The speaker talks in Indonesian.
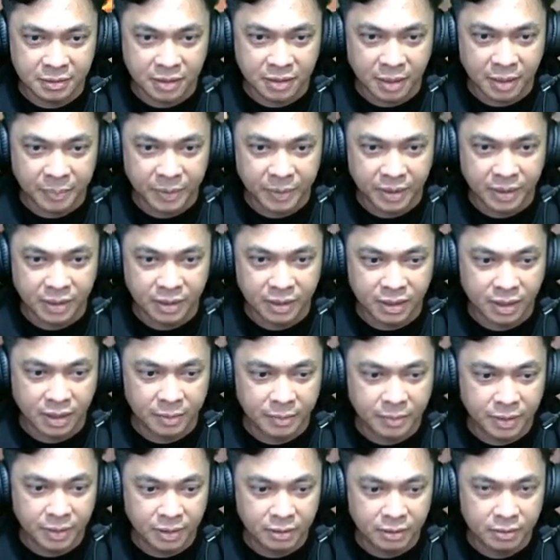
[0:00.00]
apa ini kita
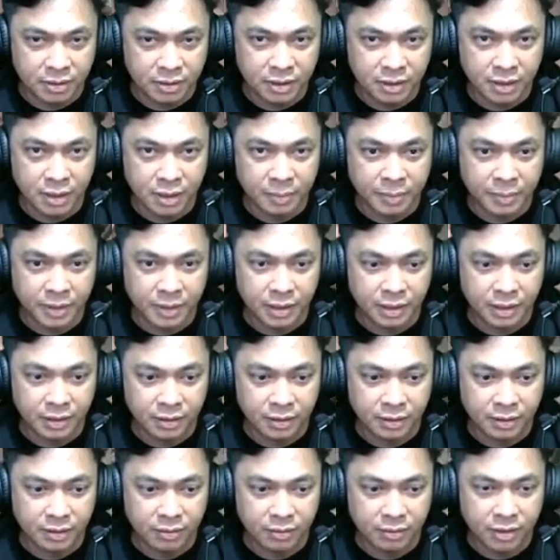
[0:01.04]
ambil tuh jadi apa ini dan
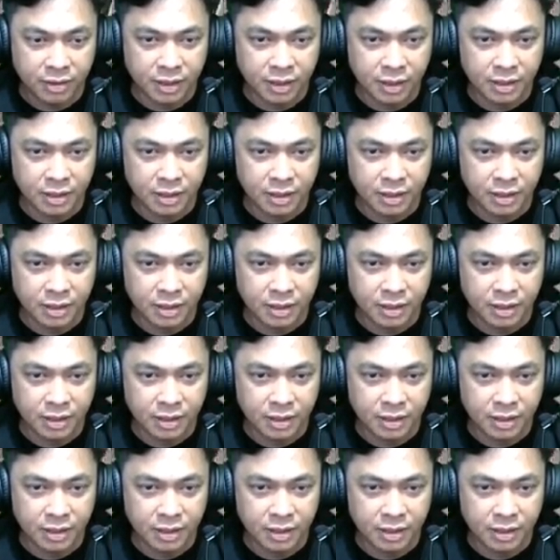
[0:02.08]
oke okay,